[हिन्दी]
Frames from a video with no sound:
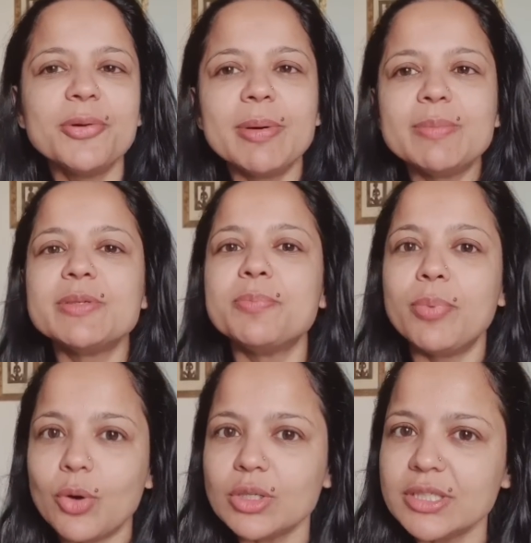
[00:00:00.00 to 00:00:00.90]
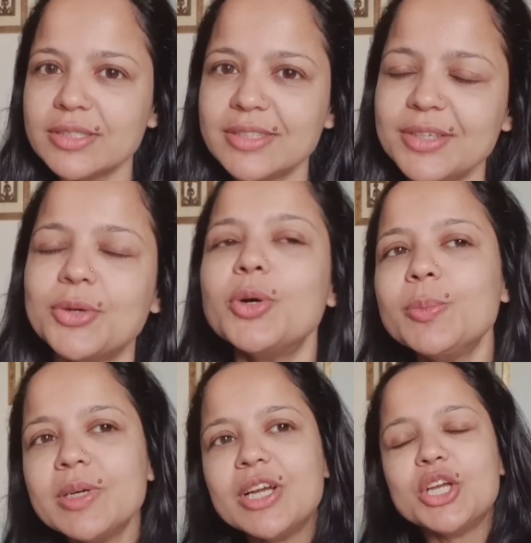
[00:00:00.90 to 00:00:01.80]
होप आप सब बहुत ही अच्छे हो
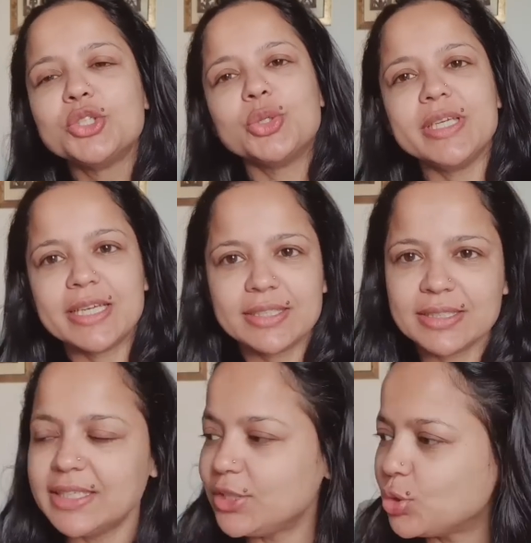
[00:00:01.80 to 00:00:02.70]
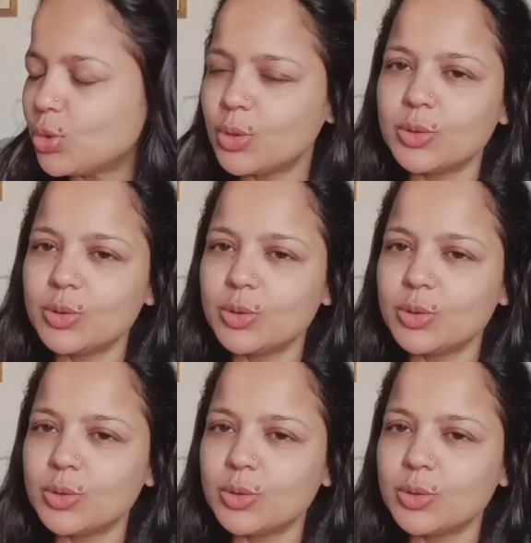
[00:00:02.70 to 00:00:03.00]
सो so, यस yes, ये जो